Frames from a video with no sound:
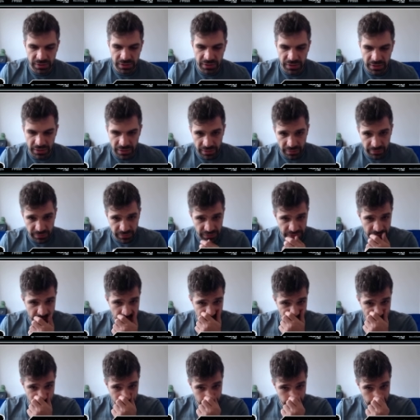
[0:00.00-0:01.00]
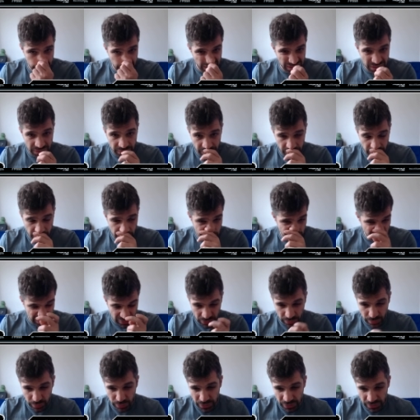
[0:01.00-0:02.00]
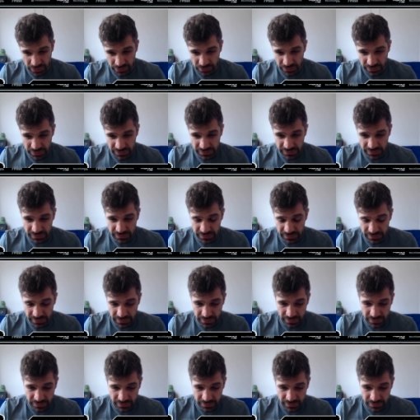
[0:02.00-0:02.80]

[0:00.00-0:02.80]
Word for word: Que era a minha ideia. E acho que eu vou jogar da 1 por A2.